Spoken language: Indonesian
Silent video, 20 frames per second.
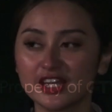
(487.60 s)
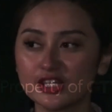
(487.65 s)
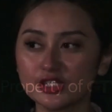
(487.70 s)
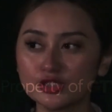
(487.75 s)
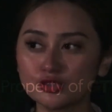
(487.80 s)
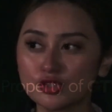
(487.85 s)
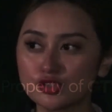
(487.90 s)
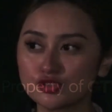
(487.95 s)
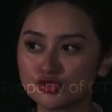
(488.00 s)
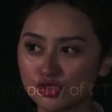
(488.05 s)

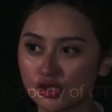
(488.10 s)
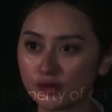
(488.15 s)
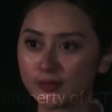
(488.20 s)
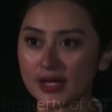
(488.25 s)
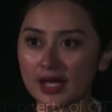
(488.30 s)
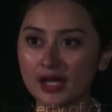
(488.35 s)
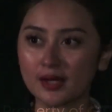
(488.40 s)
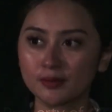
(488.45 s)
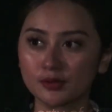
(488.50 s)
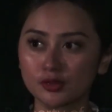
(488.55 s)
kayaknya udah cukup
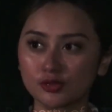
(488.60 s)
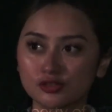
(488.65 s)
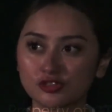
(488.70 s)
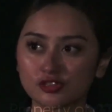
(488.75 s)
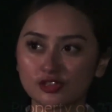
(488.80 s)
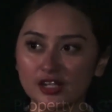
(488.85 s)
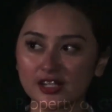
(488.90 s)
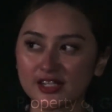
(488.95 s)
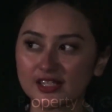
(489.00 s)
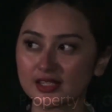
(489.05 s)
ya
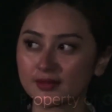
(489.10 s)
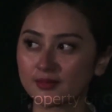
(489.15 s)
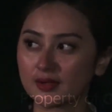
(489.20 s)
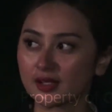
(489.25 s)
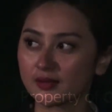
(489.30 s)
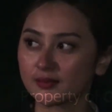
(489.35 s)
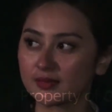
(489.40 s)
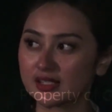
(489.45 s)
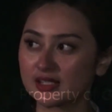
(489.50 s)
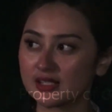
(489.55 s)
penelusuran kita
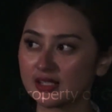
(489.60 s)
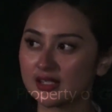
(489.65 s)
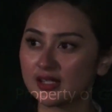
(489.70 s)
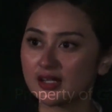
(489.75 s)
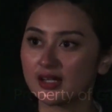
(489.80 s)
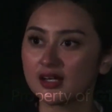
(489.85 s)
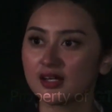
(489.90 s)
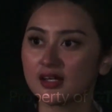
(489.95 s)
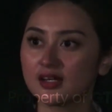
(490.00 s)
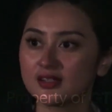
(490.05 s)
malam ini
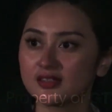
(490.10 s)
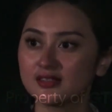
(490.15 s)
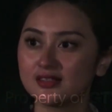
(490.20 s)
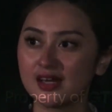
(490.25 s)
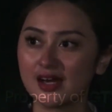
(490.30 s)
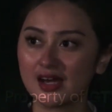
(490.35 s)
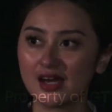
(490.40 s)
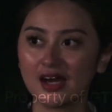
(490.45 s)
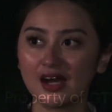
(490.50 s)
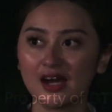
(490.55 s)

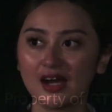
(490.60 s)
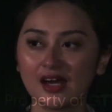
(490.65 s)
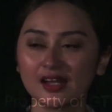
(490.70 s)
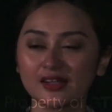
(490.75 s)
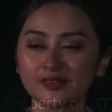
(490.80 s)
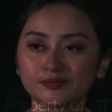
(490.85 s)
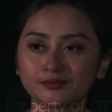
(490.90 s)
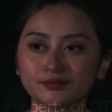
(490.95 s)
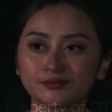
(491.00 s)
dan